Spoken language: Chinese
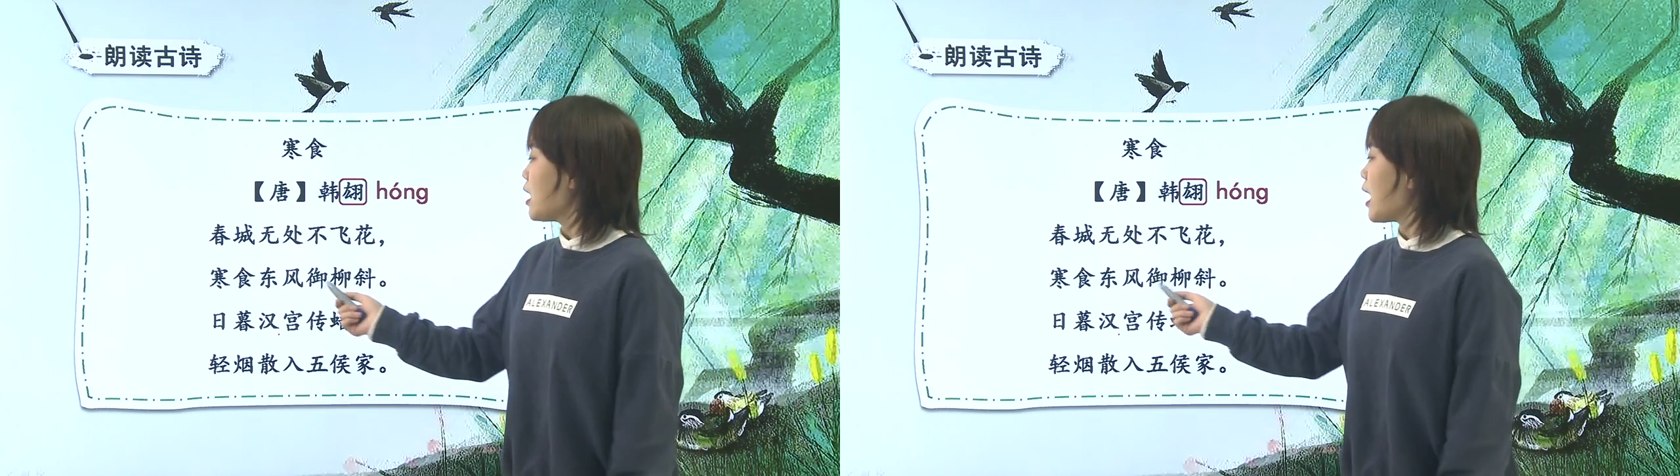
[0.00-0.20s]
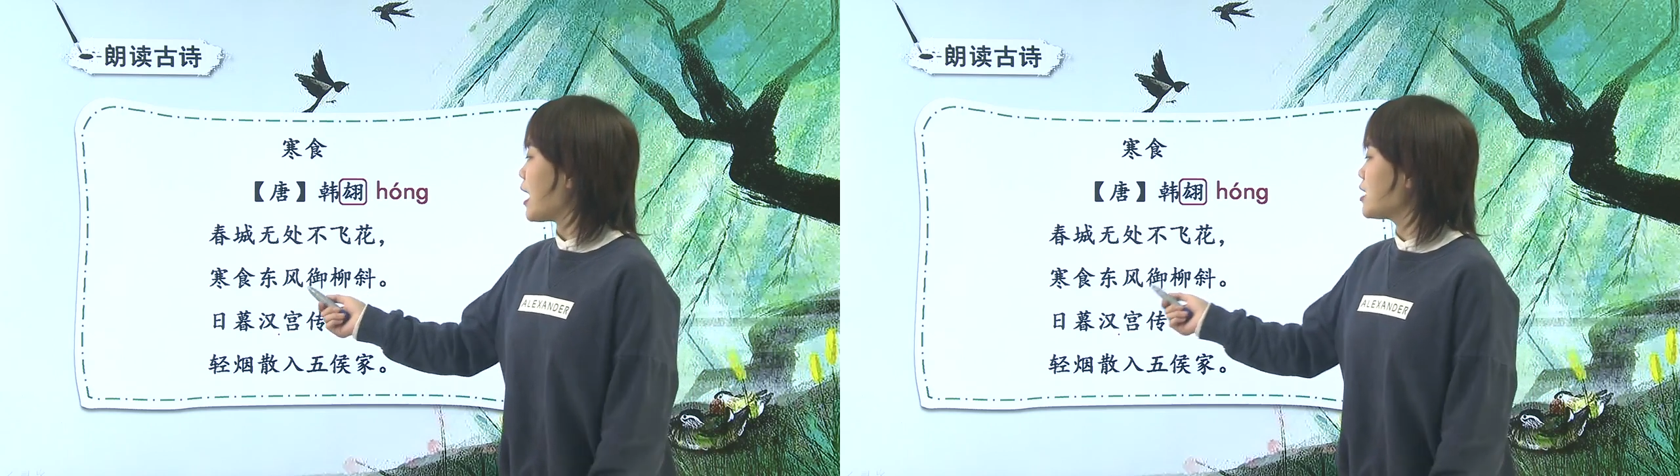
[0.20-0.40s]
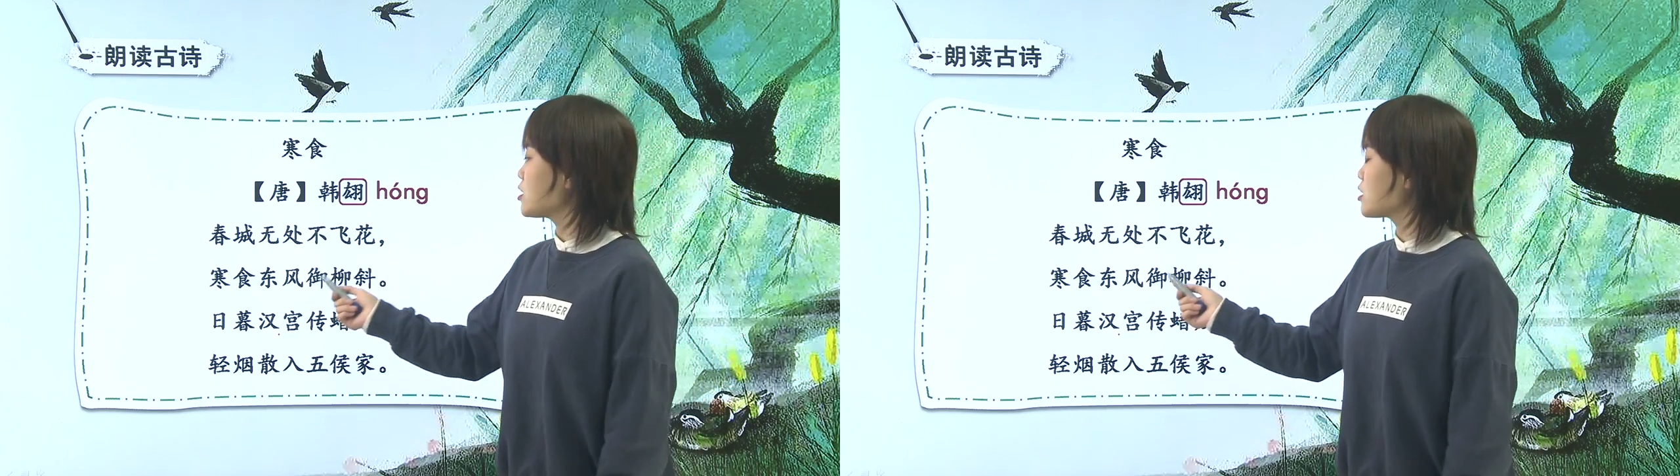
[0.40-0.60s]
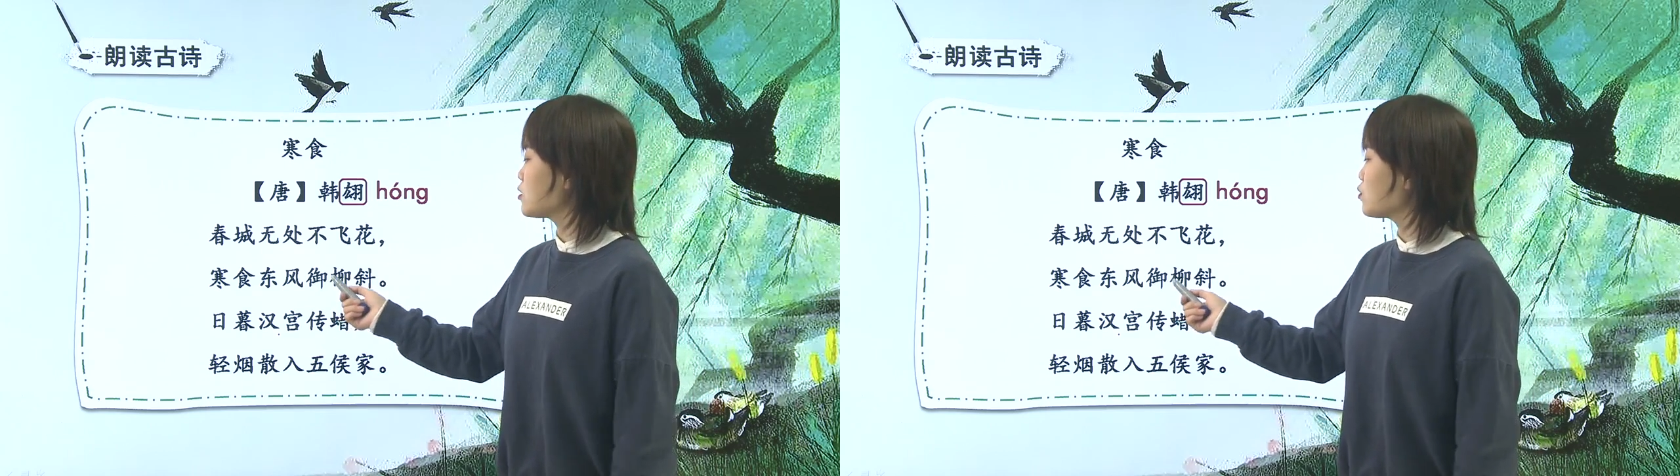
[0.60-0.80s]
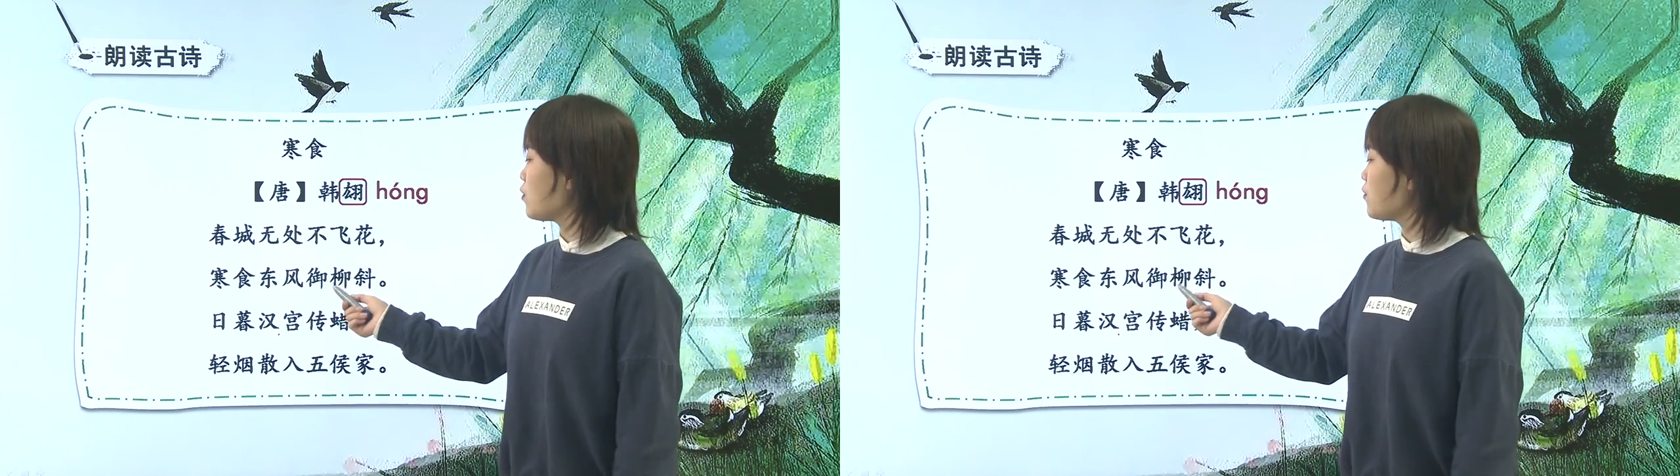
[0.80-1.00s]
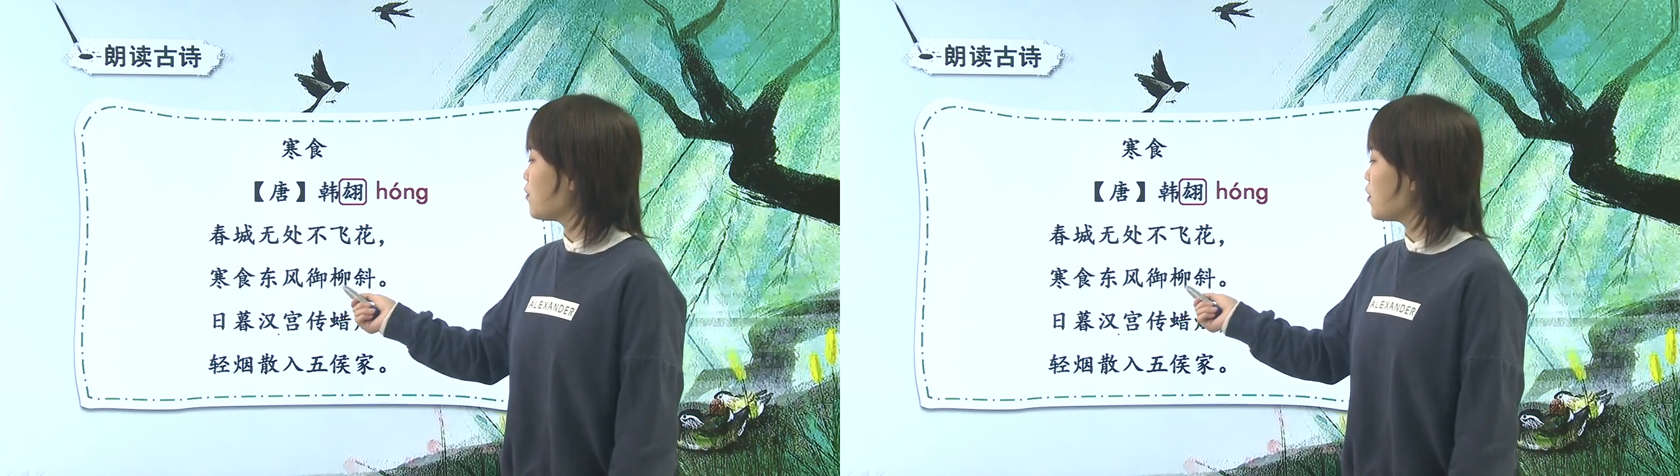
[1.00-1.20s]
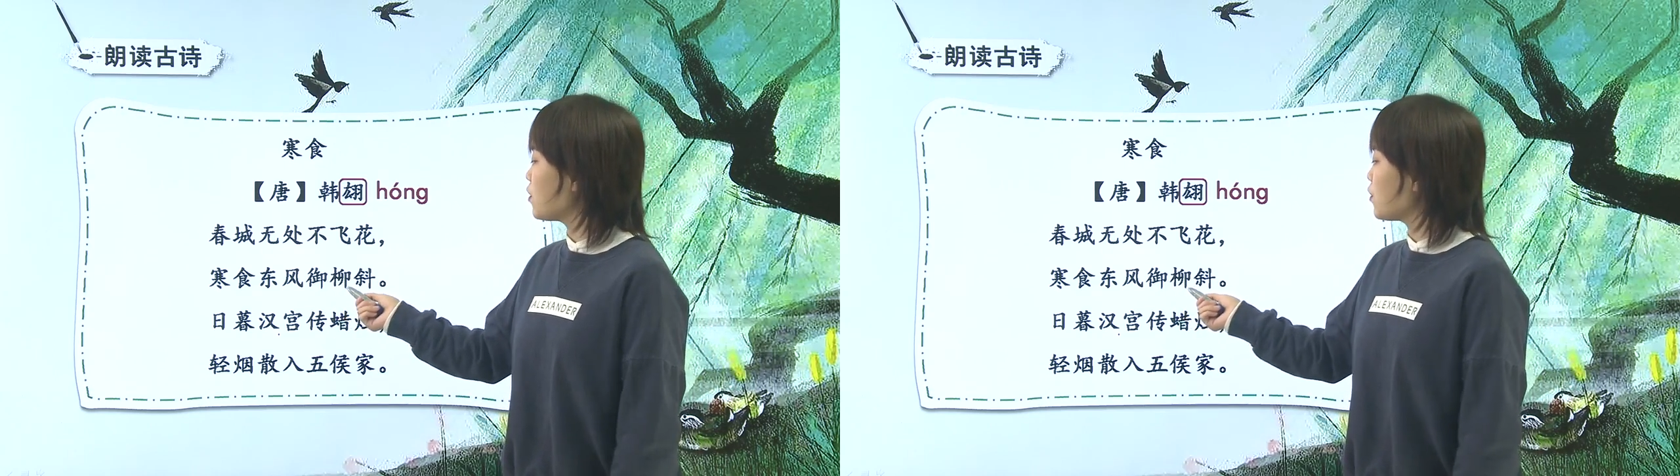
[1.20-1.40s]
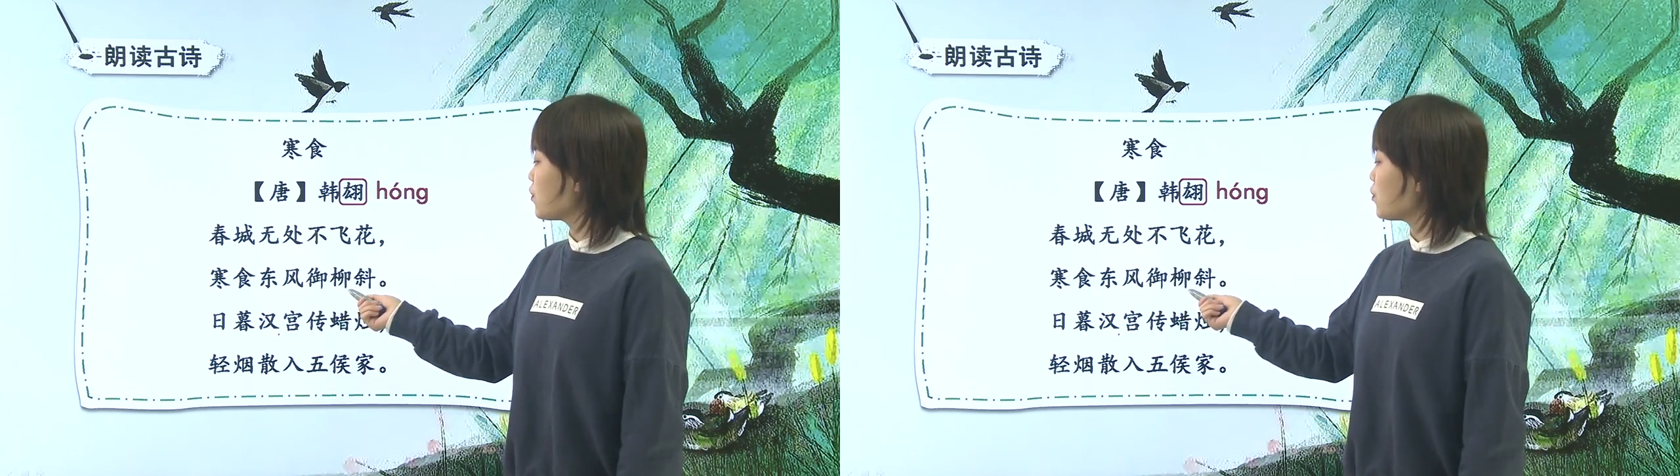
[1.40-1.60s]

寒食东风。